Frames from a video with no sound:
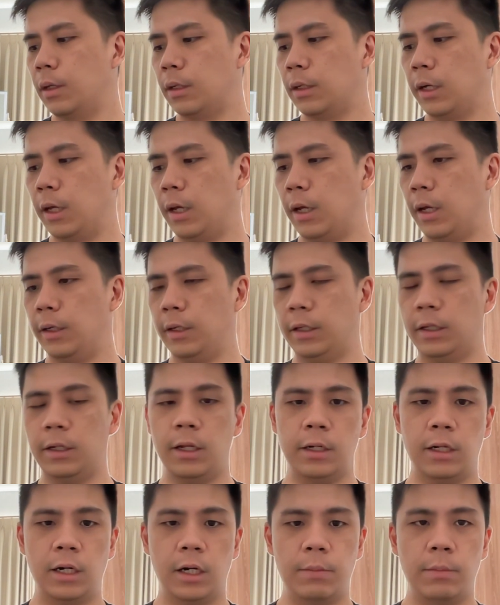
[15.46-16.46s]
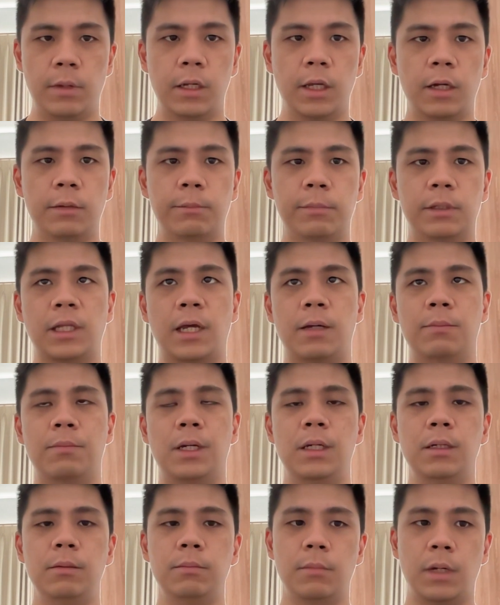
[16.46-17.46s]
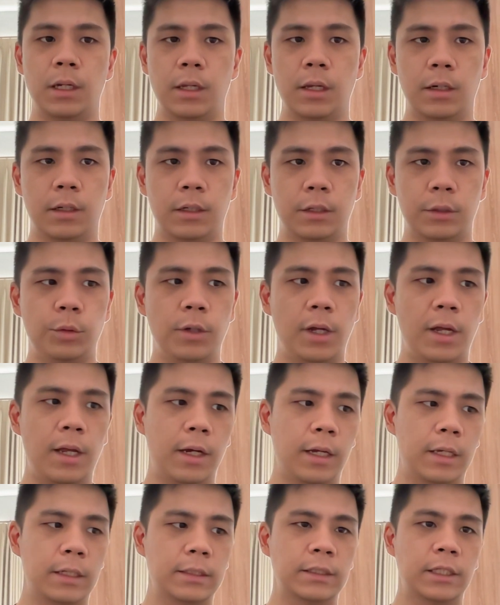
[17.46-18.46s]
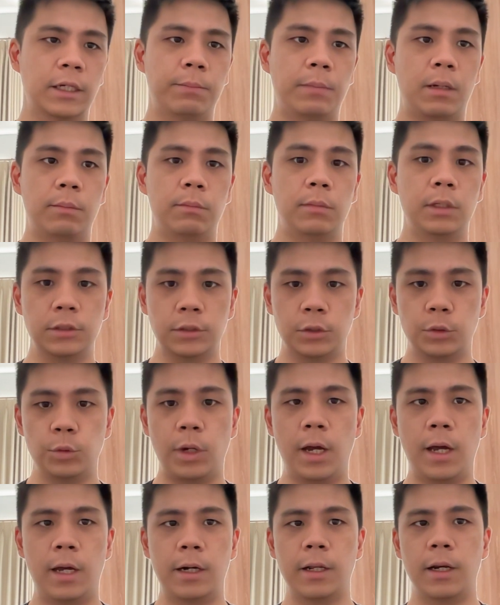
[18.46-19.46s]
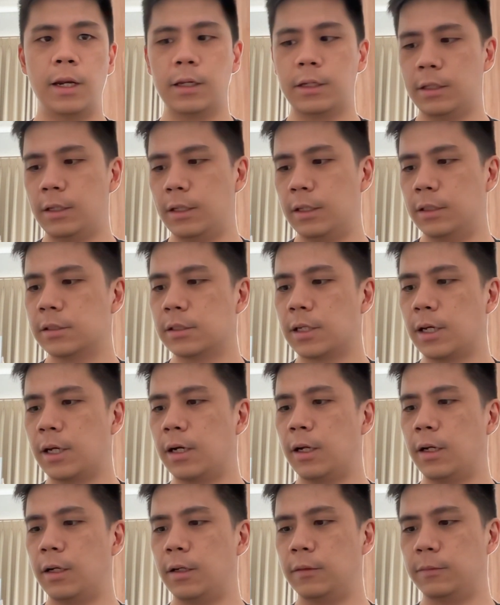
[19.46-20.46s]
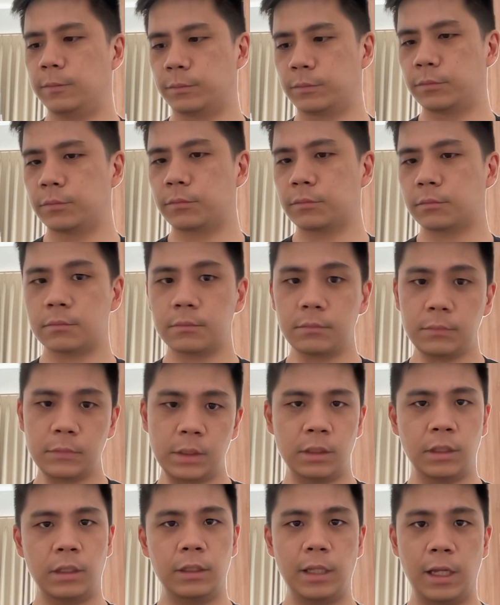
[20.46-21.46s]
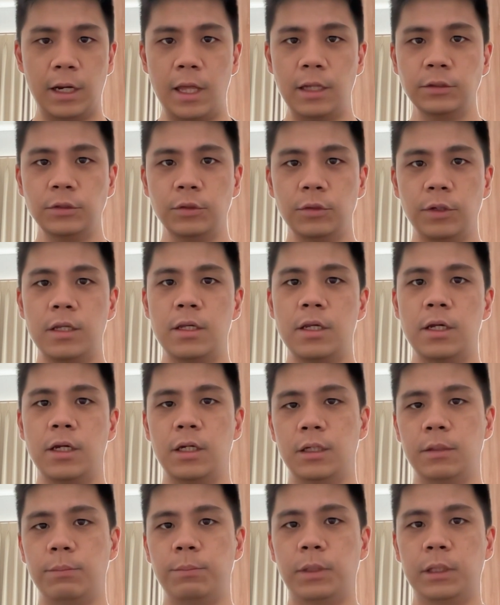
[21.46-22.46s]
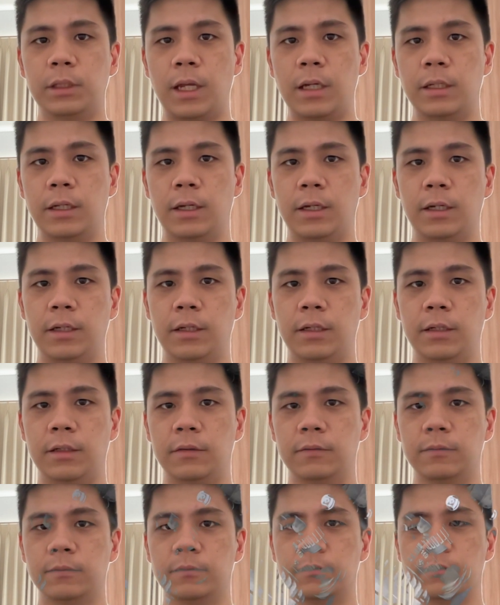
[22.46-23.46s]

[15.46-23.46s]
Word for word: Dan ini adalah bagian pertama, bagian kedua akan saya publish dua hari lagi dari sekarang. Kita langsung aja ke pertanyaannya.